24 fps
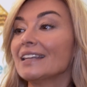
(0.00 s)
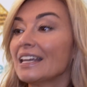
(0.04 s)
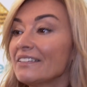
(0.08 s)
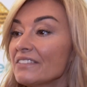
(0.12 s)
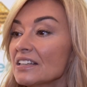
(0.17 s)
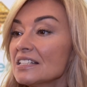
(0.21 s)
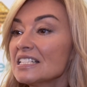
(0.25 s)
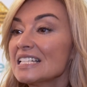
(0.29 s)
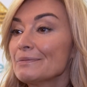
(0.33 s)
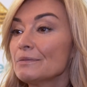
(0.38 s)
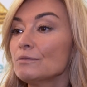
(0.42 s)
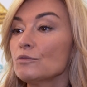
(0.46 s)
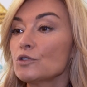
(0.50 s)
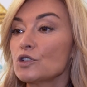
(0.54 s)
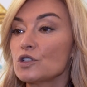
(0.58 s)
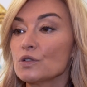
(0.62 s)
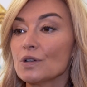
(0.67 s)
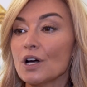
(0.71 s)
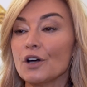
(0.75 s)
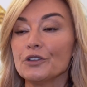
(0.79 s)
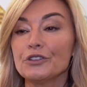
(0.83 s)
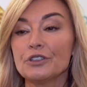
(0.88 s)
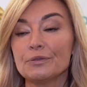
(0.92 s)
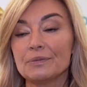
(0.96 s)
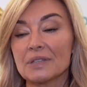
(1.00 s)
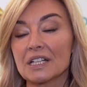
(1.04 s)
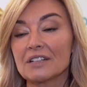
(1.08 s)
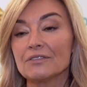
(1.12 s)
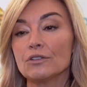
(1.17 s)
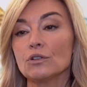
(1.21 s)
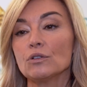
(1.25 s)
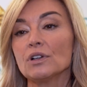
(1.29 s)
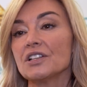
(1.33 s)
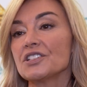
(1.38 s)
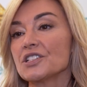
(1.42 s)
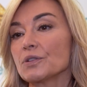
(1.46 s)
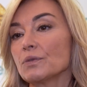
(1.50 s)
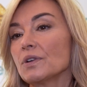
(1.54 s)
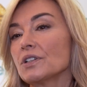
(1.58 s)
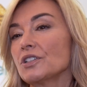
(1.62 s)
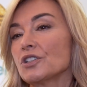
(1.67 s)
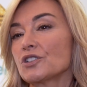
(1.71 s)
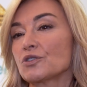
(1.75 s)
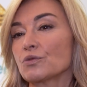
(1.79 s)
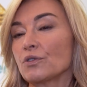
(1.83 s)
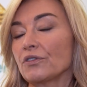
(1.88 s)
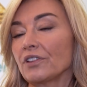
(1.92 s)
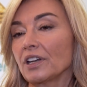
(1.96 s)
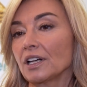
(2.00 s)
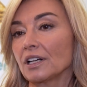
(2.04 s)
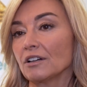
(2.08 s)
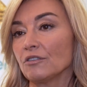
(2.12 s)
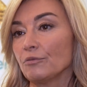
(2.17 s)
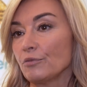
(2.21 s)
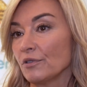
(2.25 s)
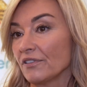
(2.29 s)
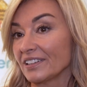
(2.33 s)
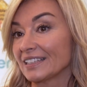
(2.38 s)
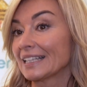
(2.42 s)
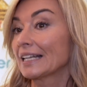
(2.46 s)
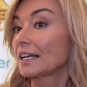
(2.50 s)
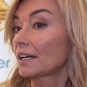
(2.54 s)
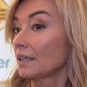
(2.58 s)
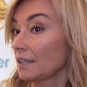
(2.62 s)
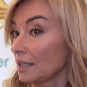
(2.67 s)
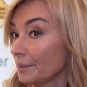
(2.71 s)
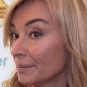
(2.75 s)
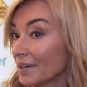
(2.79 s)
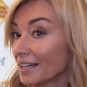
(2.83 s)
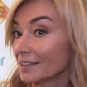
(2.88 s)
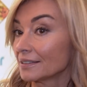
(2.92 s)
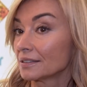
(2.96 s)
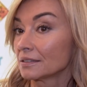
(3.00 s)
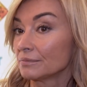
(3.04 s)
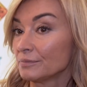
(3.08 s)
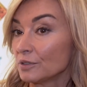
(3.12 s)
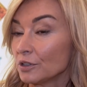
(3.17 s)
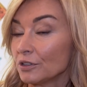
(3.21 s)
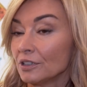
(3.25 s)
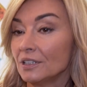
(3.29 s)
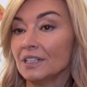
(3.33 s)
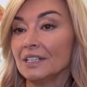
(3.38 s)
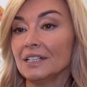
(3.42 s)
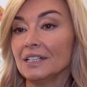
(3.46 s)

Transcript: najwięcej bym uczyła o tym, jak w ogóle działanie człowieka wpływa na klimat, bo